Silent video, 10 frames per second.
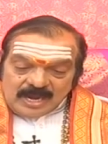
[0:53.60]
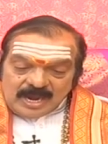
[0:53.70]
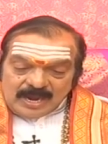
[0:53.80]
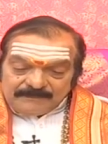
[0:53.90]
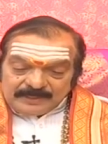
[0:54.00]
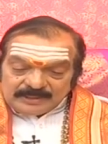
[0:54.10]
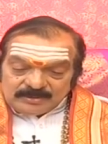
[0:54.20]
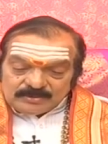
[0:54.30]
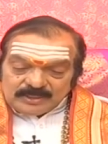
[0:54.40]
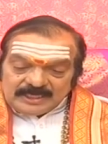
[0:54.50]

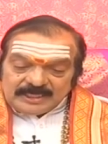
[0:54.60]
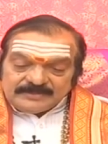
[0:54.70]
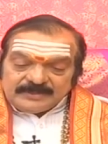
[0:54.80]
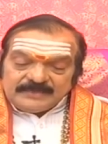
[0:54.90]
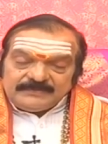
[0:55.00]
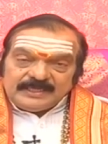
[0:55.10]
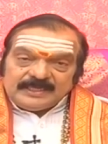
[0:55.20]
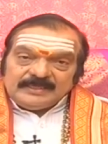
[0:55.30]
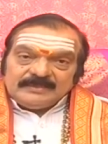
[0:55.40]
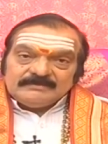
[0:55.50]
ఆపదలు అనేటువంటివి
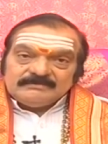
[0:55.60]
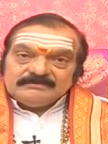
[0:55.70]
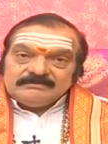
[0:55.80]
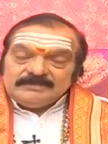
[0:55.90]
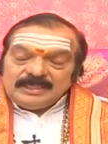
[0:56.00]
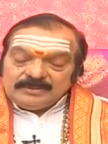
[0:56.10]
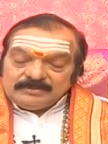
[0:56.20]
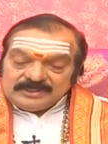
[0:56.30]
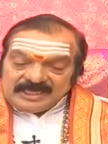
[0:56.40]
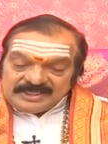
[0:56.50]
మీకు
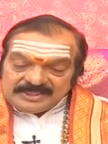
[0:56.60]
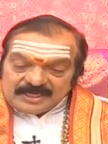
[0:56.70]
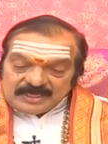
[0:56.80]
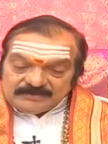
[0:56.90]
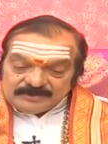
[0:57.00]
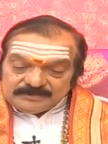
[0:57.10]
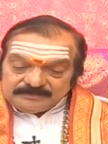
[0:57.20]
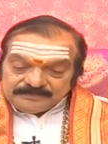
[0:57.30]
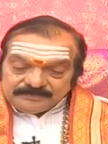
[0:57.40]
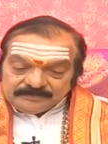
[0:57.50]
దరిచేరవు
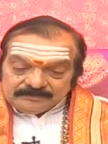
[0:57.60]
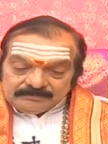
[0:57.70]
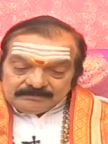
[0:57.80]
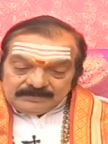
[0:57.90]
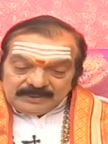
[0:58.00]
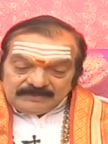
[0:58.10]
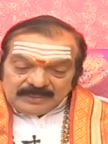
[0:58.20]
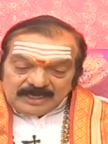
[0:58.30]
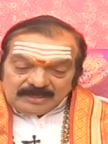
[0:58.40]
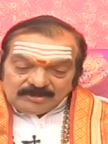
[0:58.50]
మీ
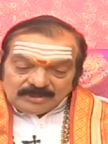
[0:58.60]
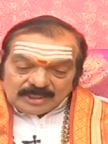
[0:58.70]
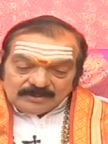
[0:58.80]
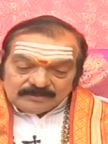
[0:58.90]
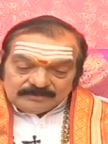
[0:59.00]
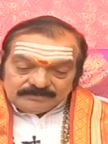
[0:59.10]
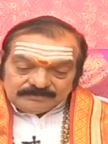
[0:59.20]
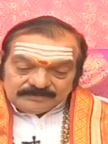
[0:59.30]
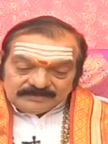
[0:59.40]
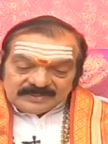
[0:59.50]
వల్ల కొందరు
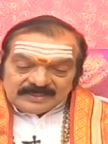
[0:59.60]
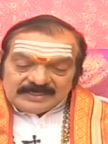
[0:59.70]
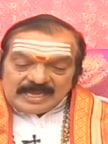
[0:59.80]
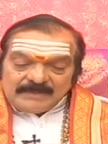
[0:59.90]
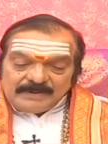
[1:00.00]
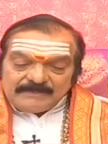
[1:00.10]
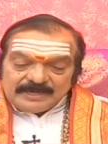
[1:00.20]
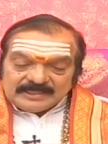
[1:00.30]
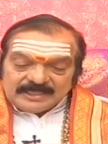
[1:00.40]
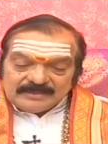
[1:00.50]

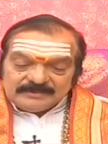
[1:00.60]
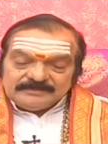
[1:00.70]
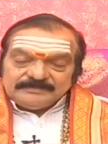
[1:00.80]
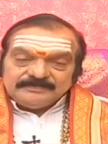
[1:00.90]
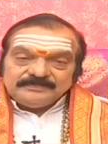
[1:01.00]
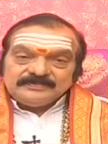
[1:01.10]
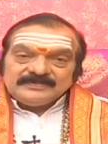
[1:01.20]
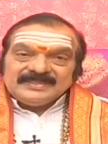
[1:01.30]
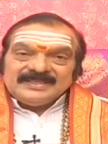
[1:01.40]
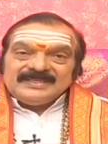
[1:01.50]
లాభపడతారు
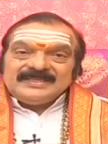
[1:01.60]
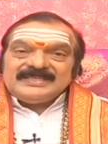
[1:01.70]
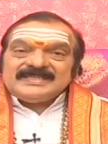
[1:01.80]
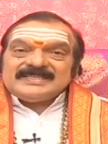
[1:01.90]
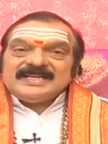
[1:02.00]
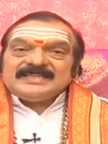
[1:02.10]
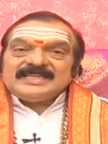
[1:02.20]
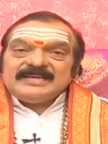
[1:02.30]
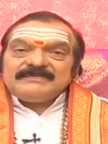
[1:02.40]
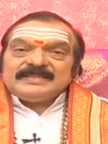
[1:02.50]
ఇష్ట
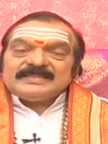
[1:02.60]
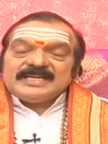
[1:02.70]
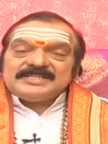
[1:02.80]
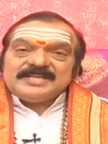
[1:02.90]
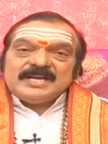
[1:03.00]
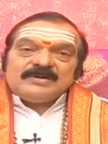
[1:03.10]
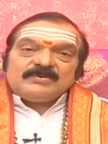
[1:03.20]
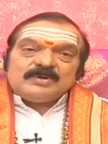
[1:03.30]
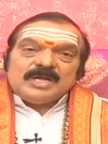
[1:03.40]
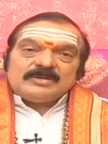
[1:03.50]
దైవ దర్శనం
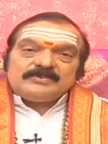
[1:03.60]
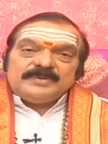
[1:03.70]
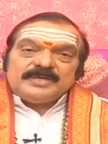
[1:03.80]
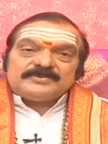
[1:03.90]
కూడాను మీరు